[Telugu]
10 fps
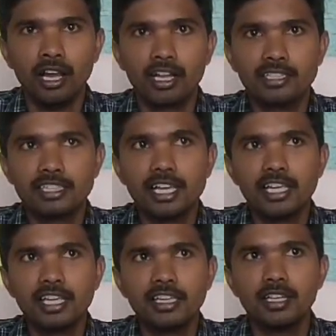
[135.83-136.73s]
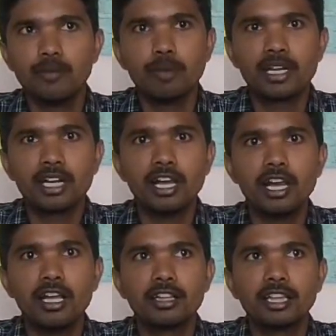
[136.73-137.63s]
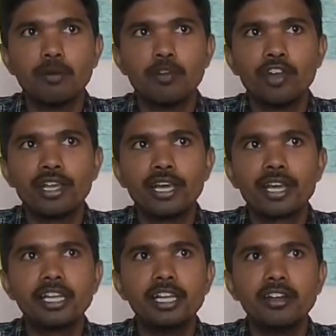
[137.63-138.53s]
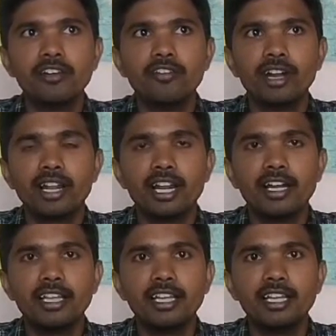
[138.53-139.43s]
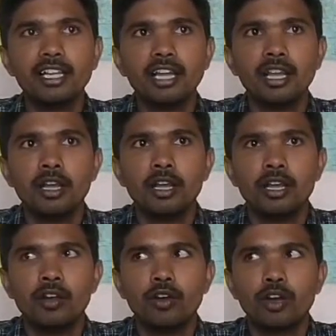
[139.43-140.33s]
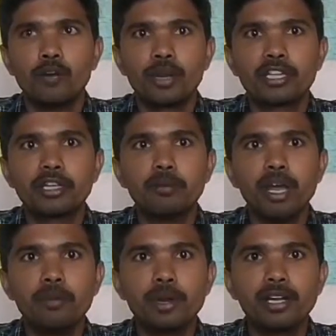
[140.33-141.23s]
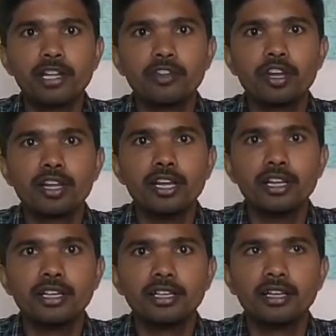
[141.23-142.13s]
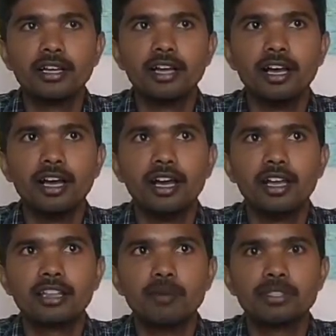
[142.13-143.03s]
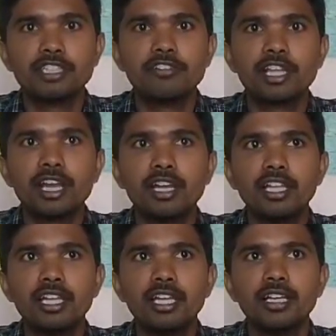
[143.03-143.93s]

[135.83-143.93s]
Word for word: గంజాయి పట్ల తమ వైఖరిని విడనాడి ప్రత్యామ్నాయ పంటల ద్వారా తమ జీవితాల్ని